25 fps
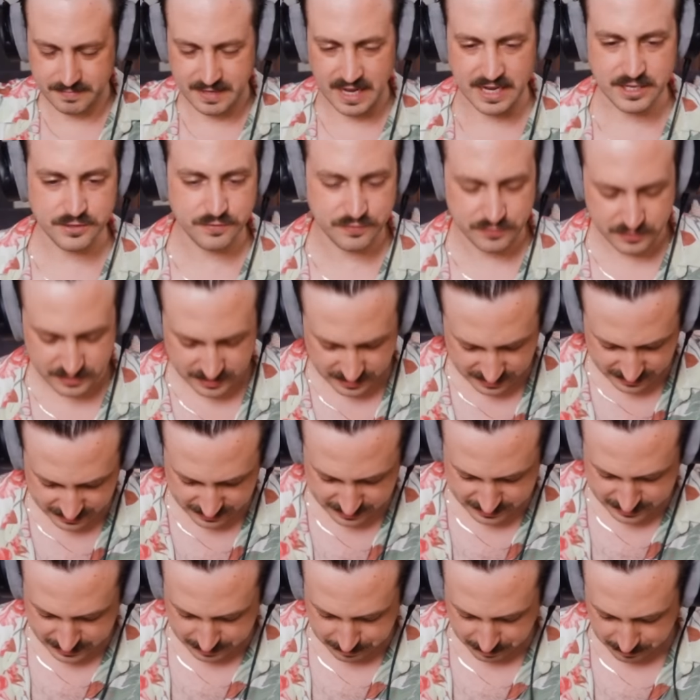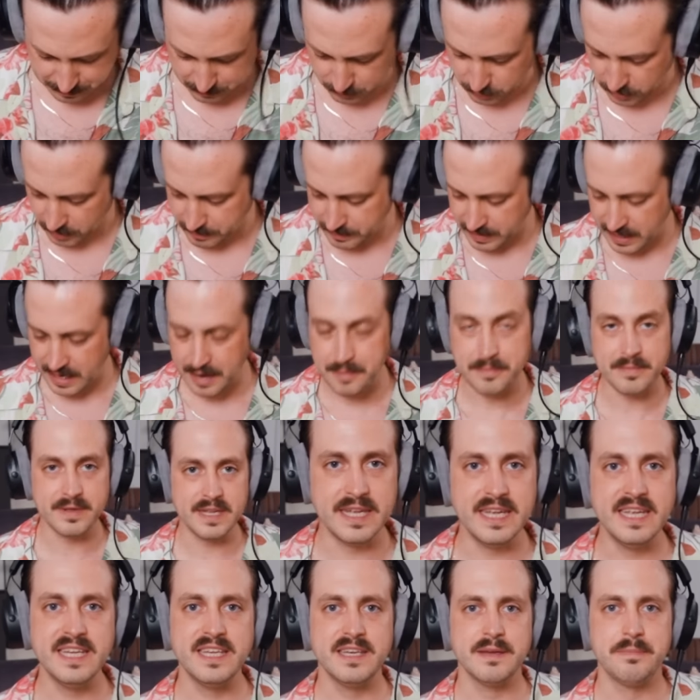Also für die, die es nicht mitbekommen haben,
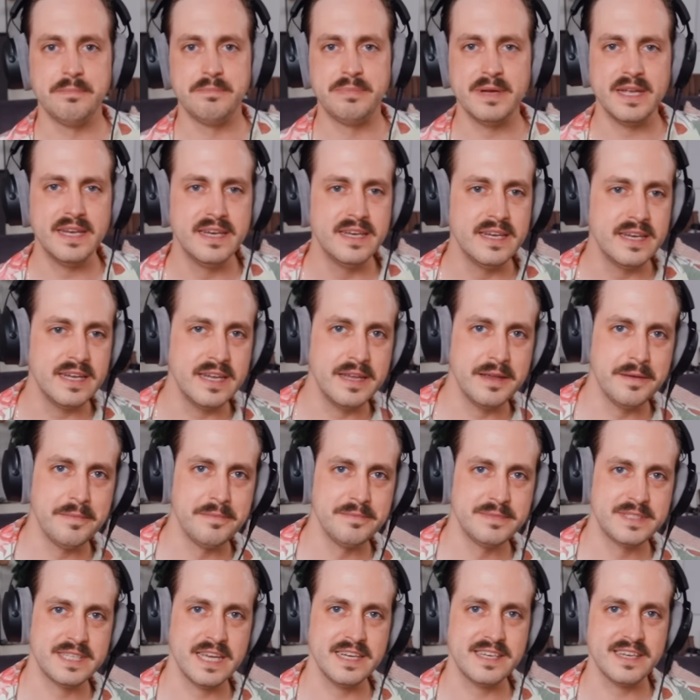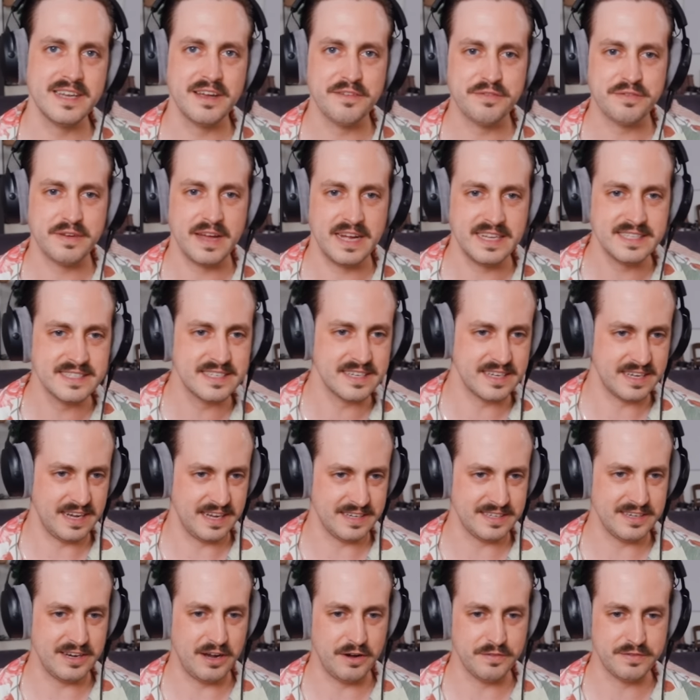ich bin im ZDF
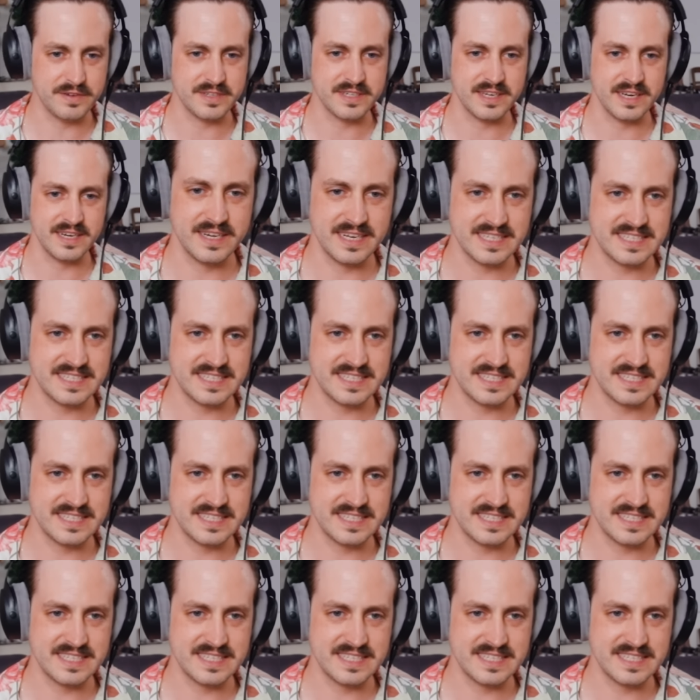Fernsehgarten aufgetreten.